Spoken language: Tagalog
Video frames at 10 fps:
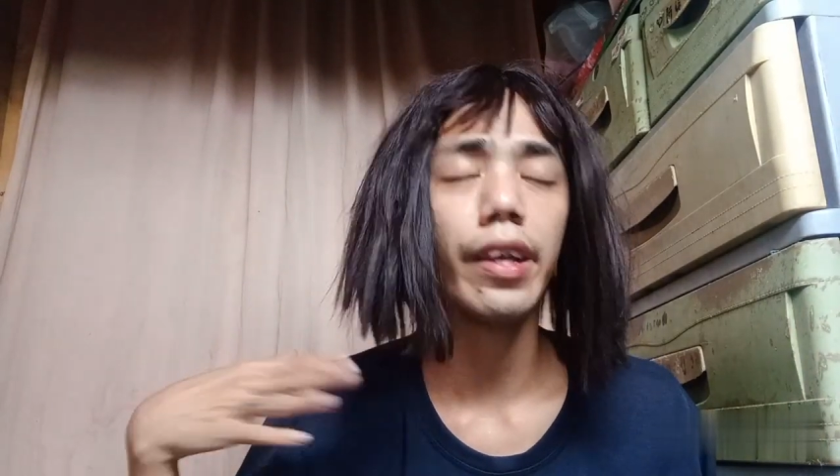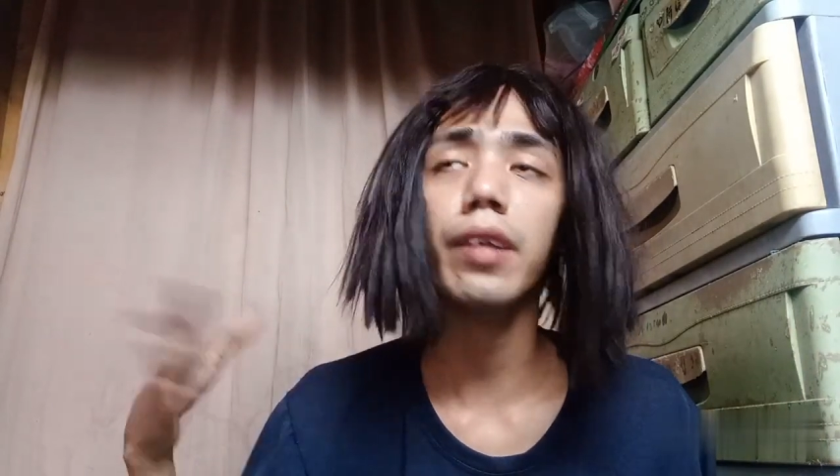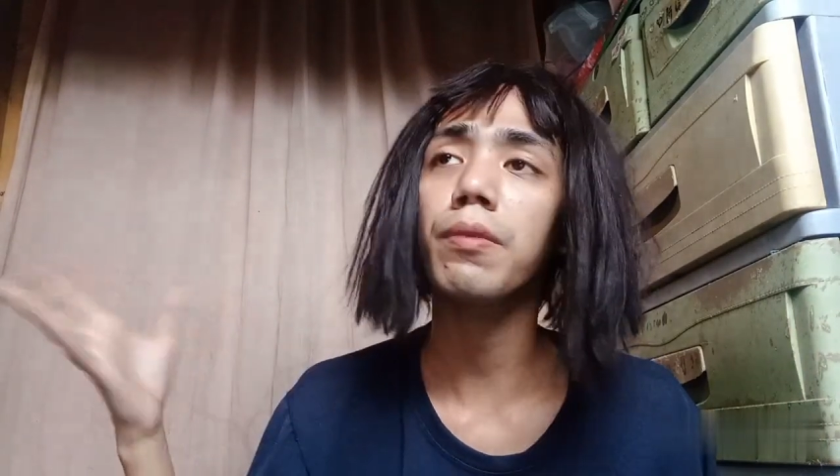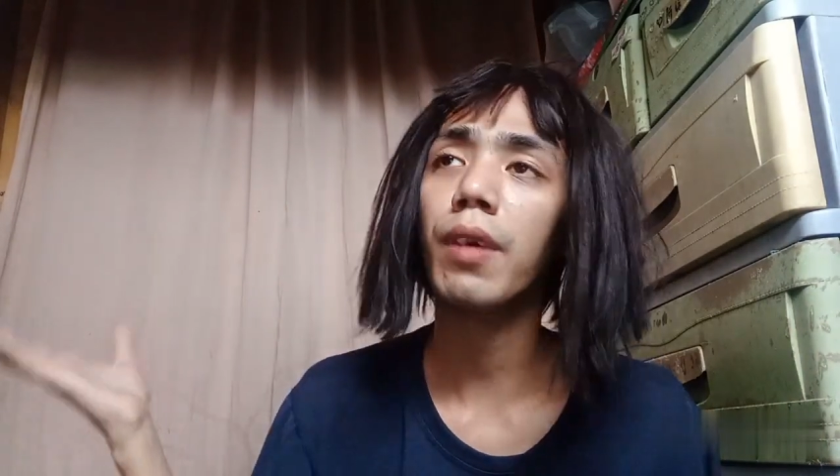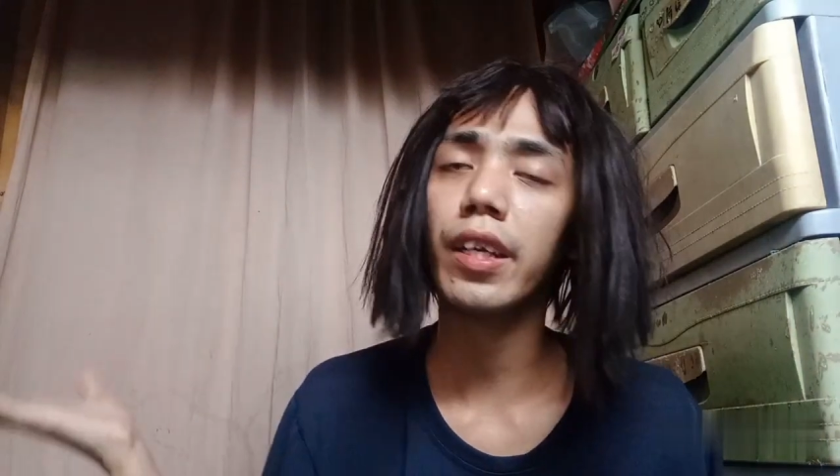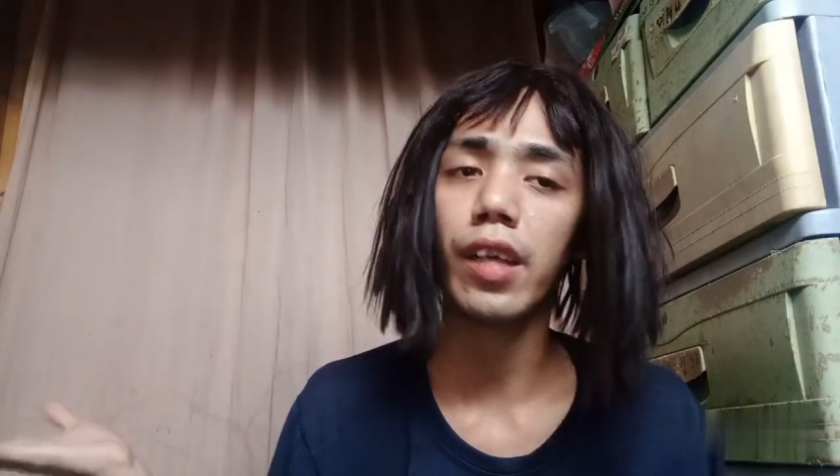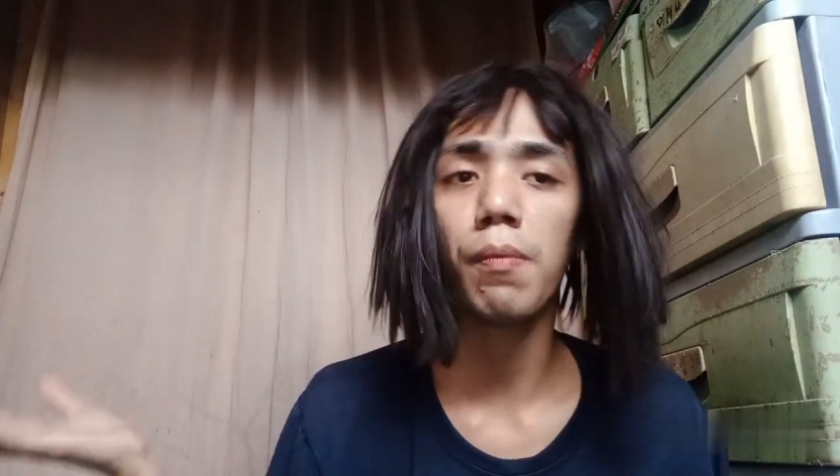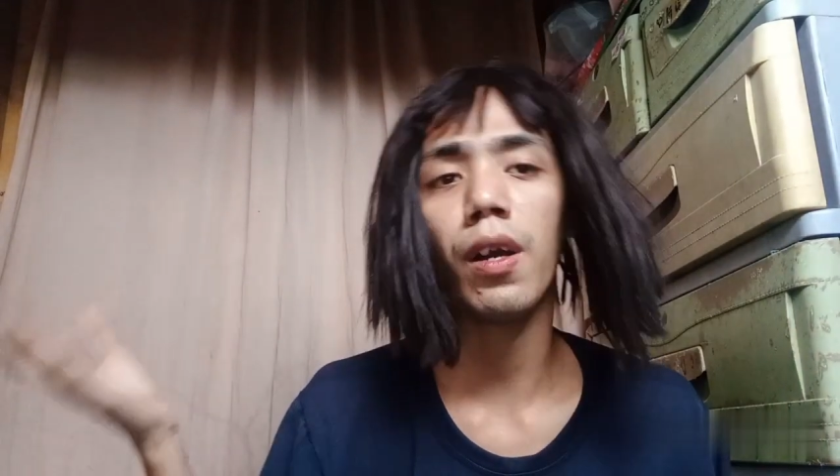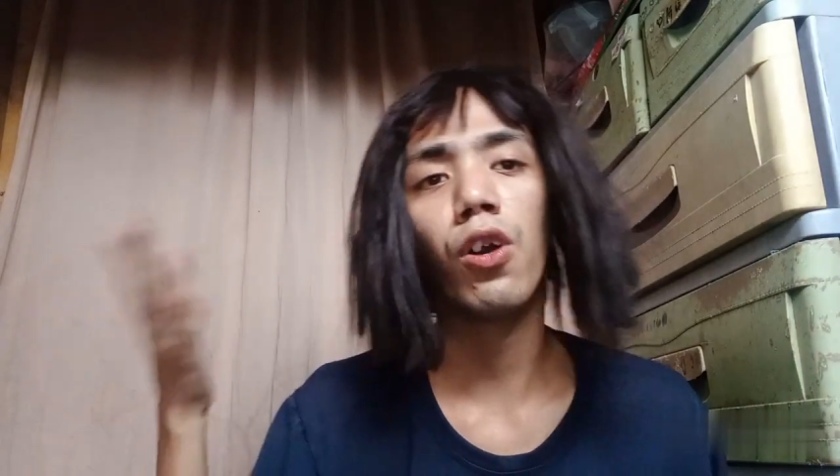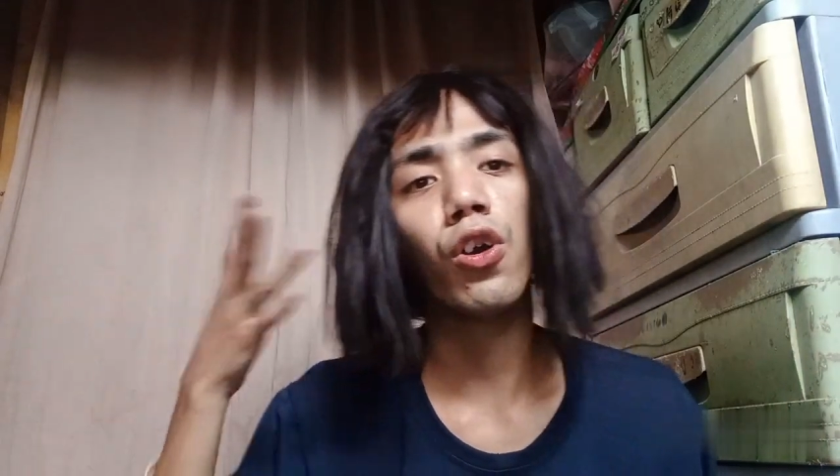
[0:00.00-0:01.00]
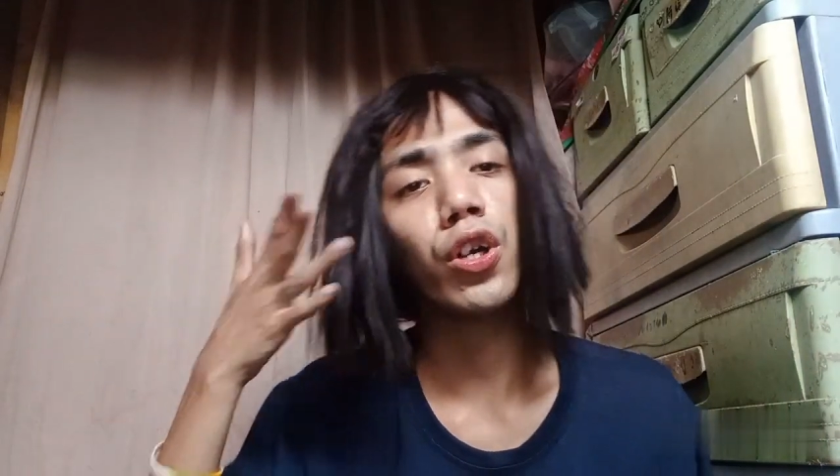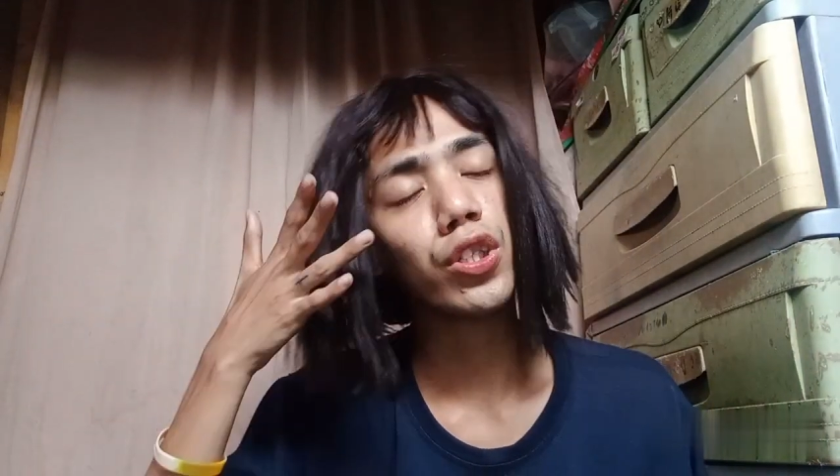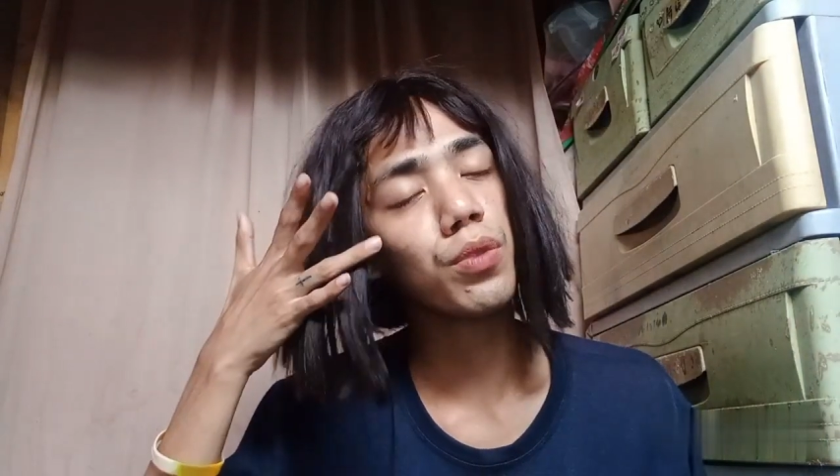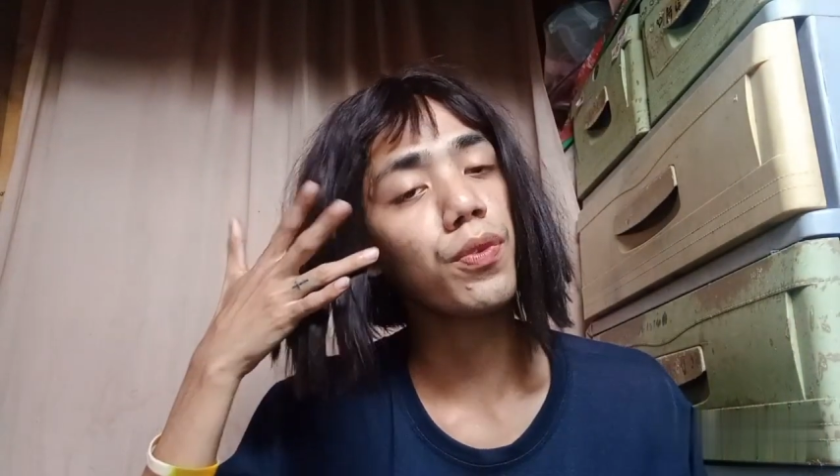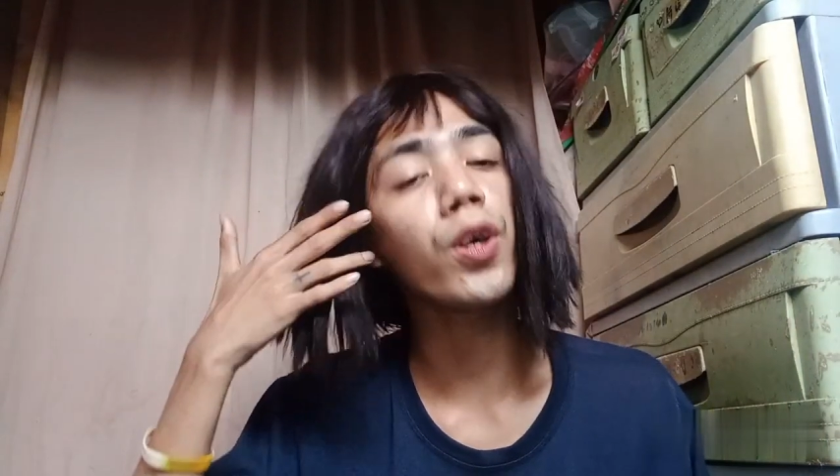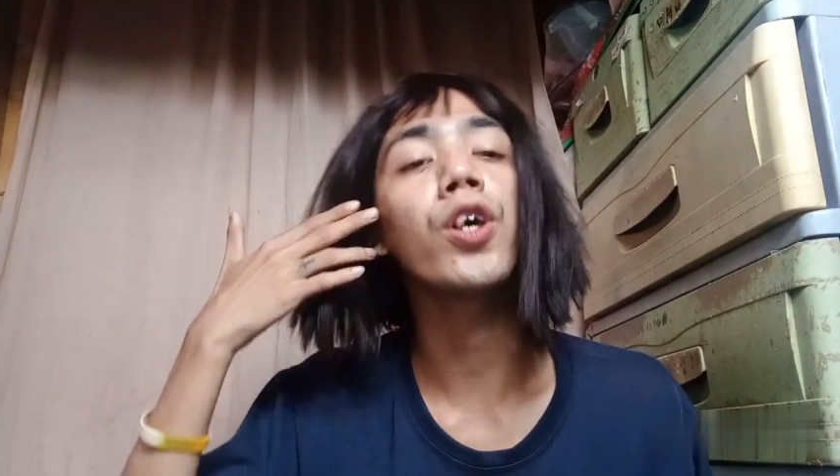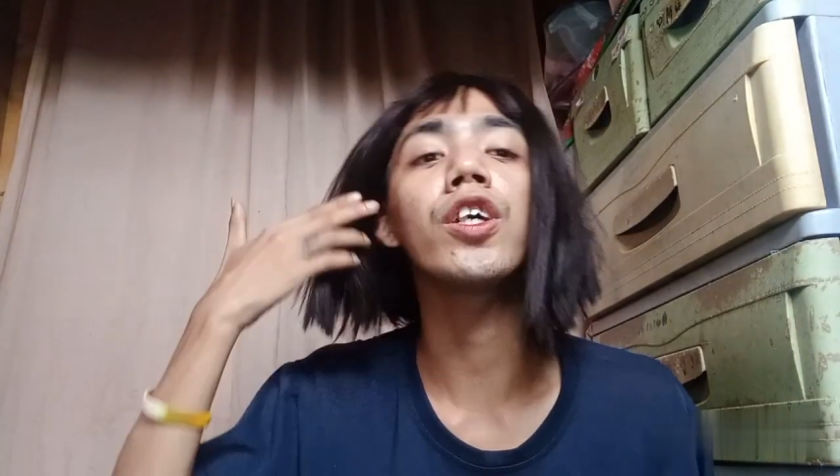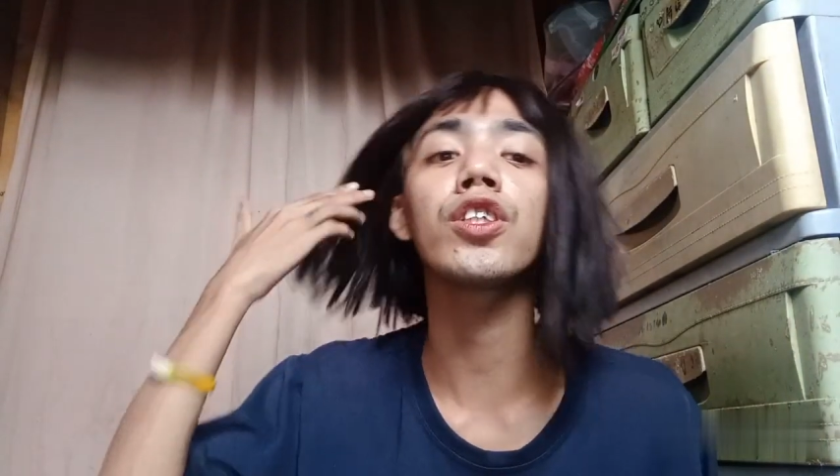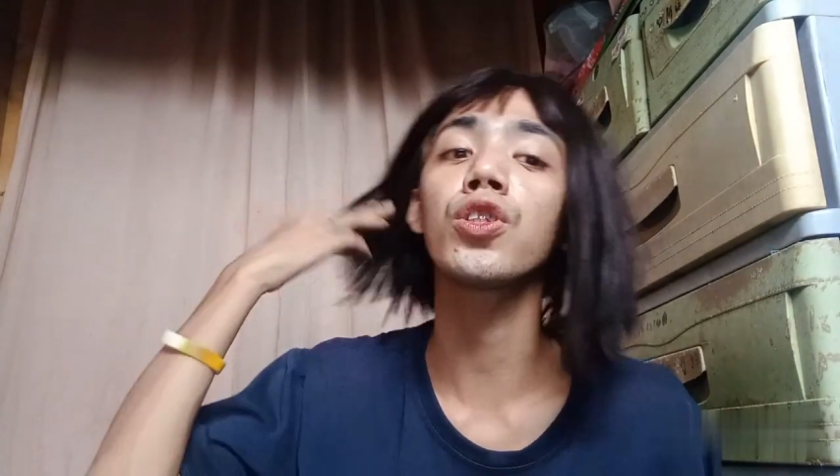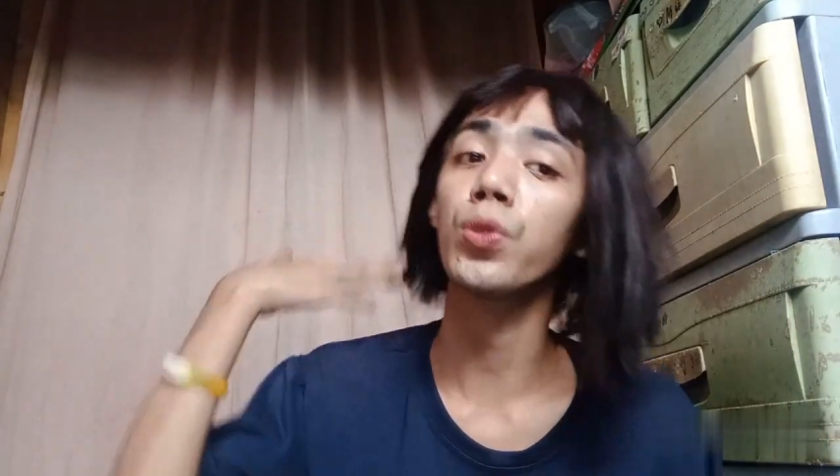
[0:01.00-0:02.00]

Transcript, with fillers: Ayan eh, yung mga yan, mga Oxford,